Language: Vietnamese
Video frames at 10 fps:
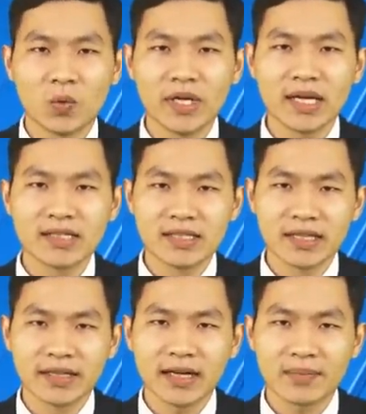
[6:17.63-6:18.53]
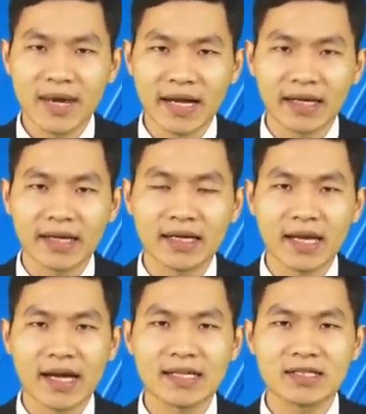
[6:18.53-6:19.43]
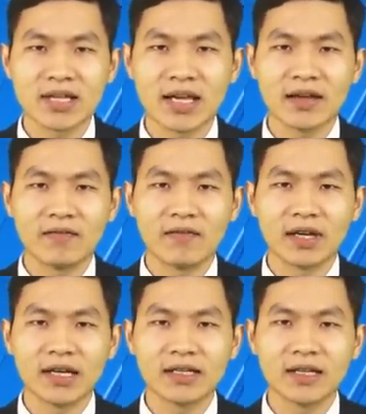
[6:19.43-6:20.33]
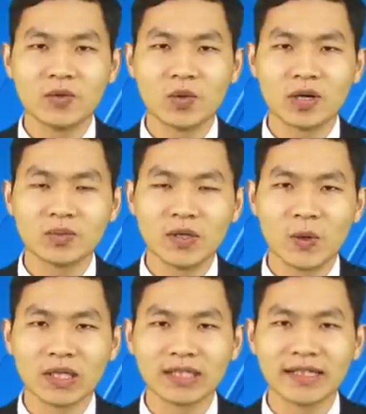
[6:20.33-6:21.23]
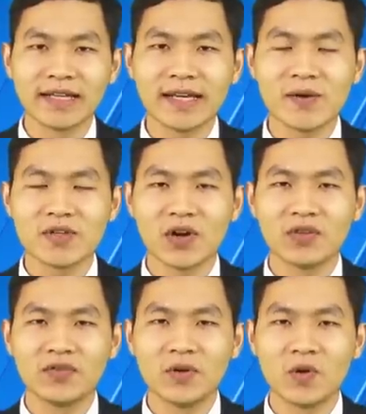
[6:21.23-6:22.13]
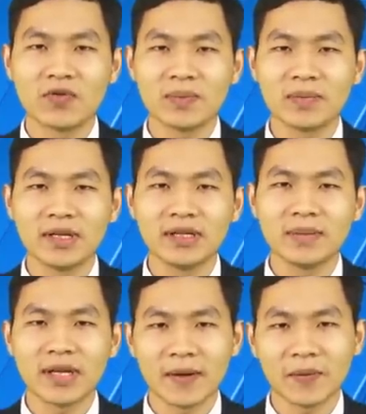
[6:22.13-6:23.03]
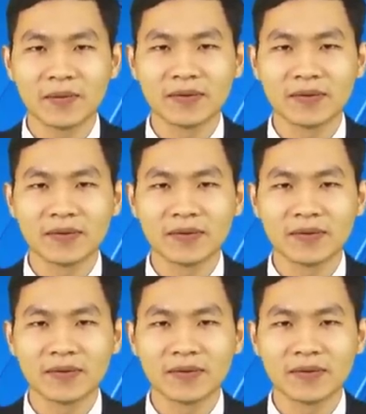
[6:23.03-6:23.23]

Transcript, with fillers: quý anh chị các bạn hãy like, share và đăng ký kênh của công ty luật để theo dõi video pháp lý tiếp theo.